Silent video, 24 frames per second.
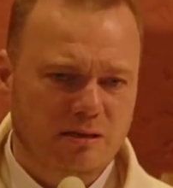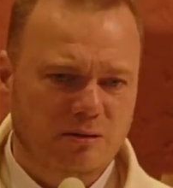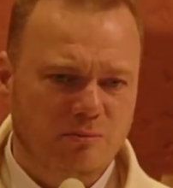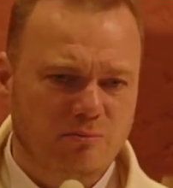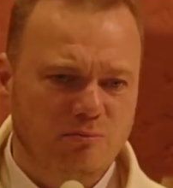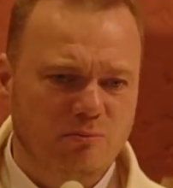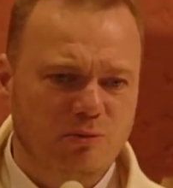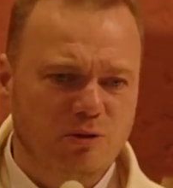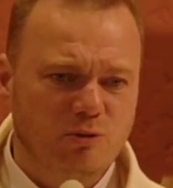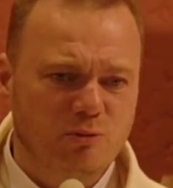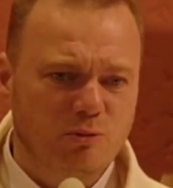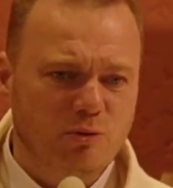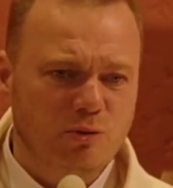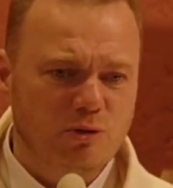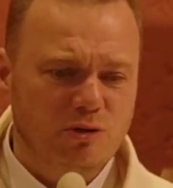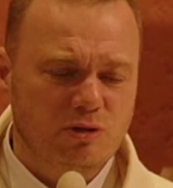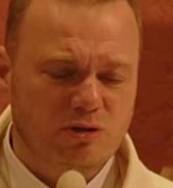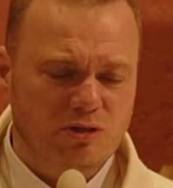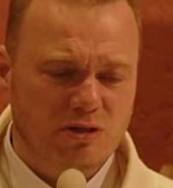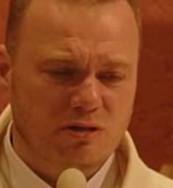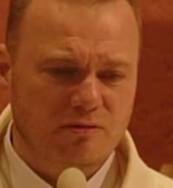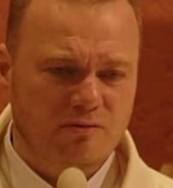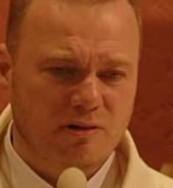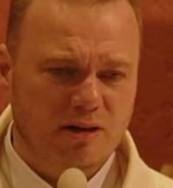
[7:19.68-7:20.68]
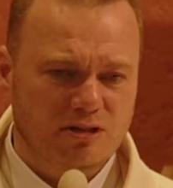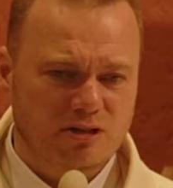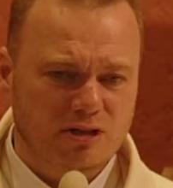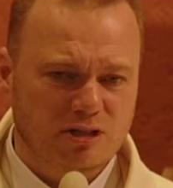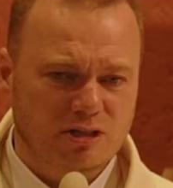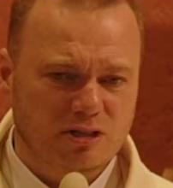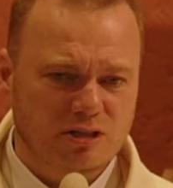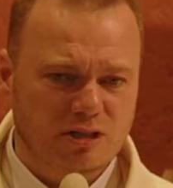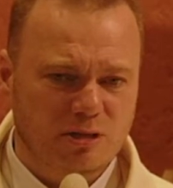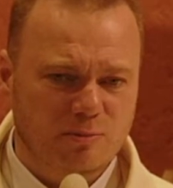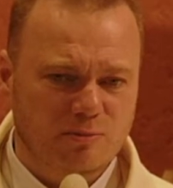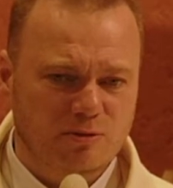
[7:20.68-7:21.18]
miłujcie
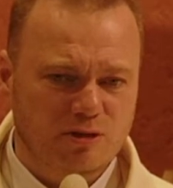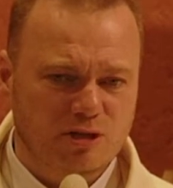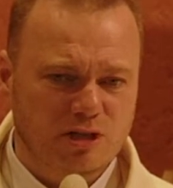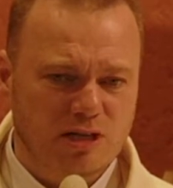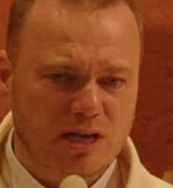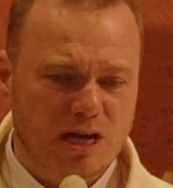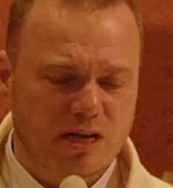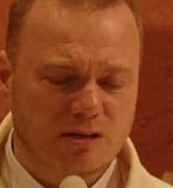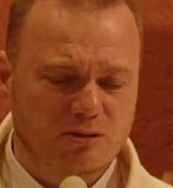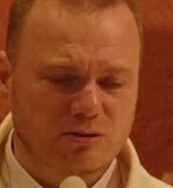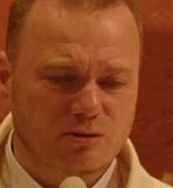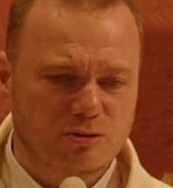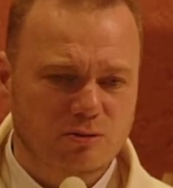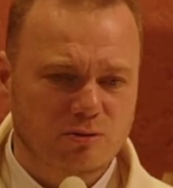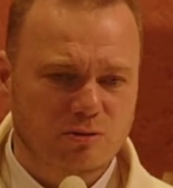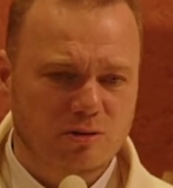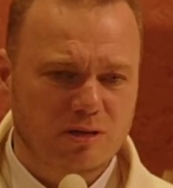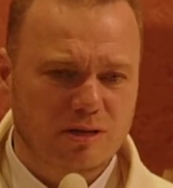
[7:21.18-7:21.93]
Waszych nieprzyjaciół.